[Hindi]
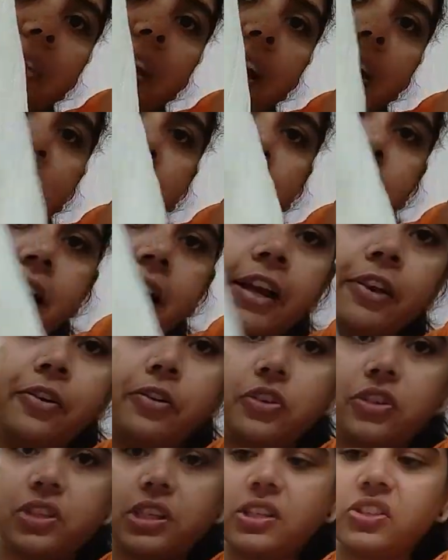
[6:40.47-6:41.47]
फ्लैर वाला है
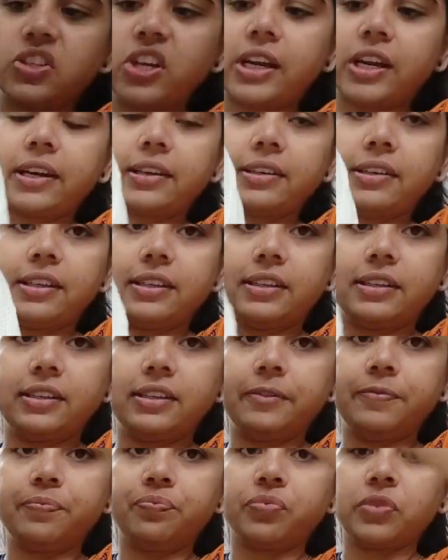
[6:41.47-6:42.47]
और इसका जैकेट
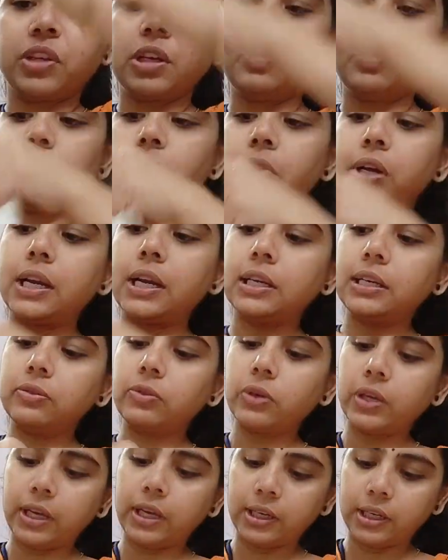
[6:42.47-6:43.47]
देखिए पूरा
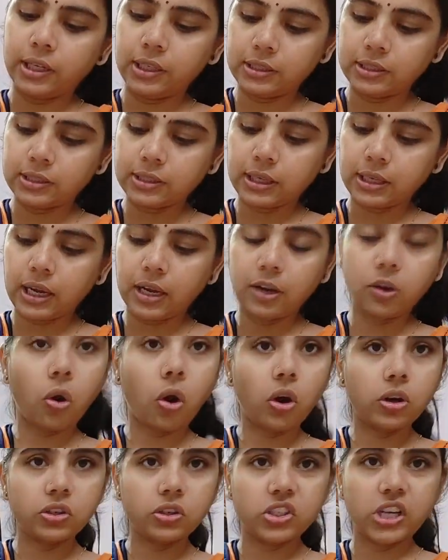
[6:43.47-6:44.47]
लिप है ना इसका
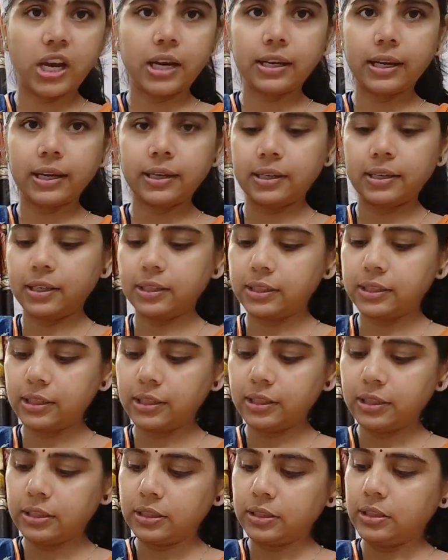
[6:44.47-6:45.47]
लॉन्ग जैकेट है
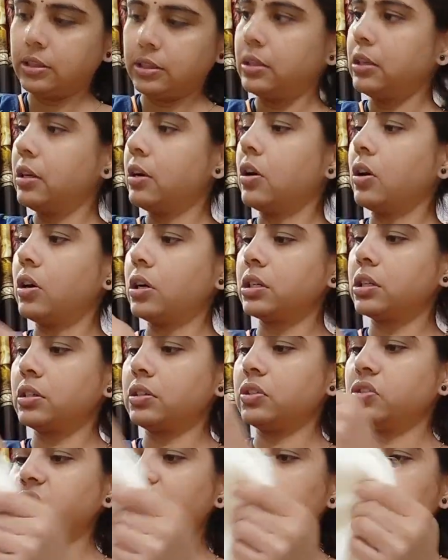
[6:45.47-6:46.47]
ये और
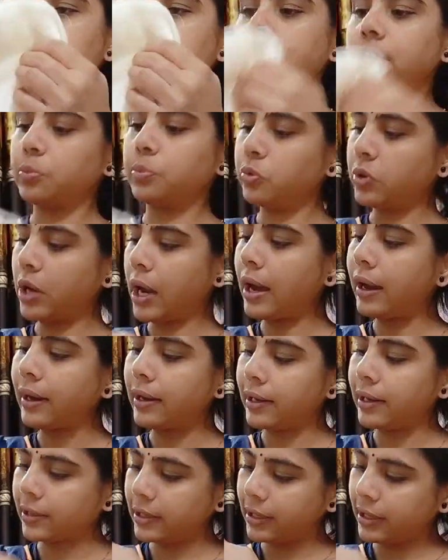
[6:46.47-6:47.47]
जैकेट पूरा
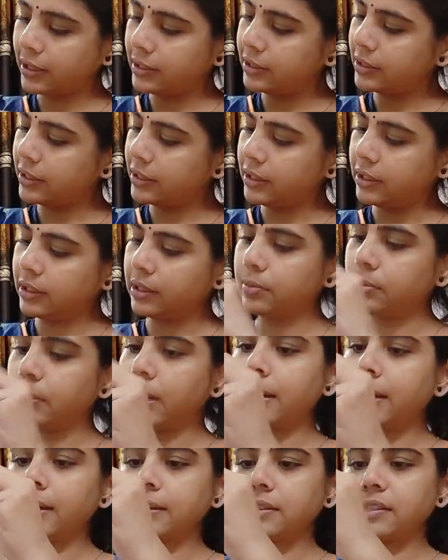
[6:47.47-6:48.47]
अलग है ये हम
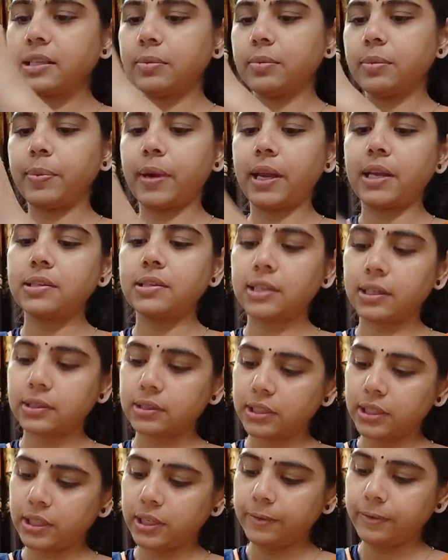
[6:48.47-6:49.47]
अलग से भी पहन
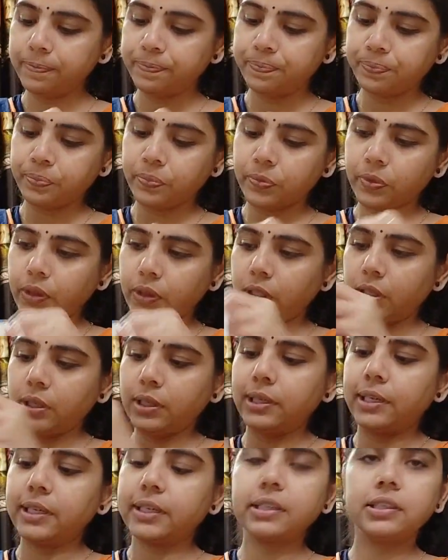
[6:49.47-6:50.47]
सकते हैं
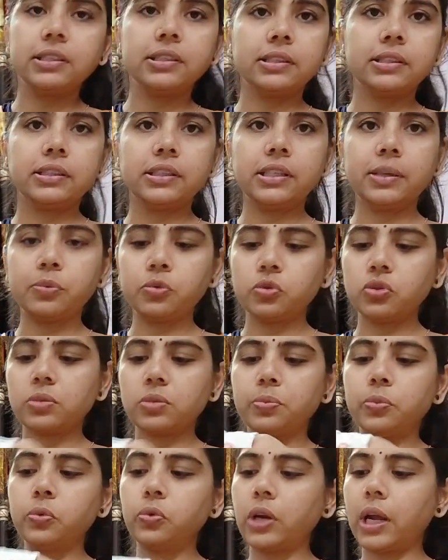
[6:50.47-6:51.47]
लेकिन ये
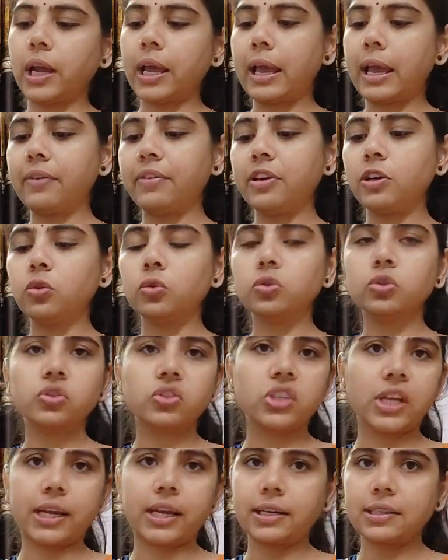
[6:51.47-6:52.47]
पूरा हैवी लुक तो
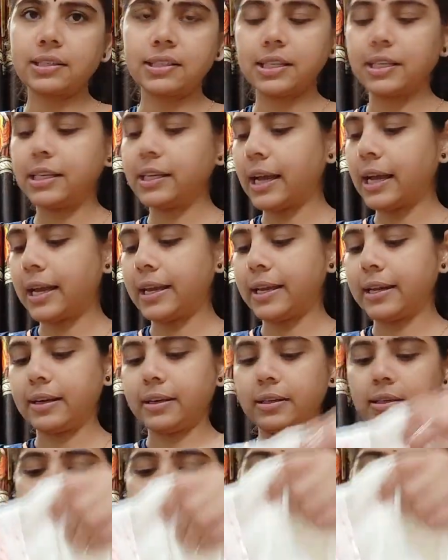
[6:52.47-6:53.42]
जैकेट से ही आएगा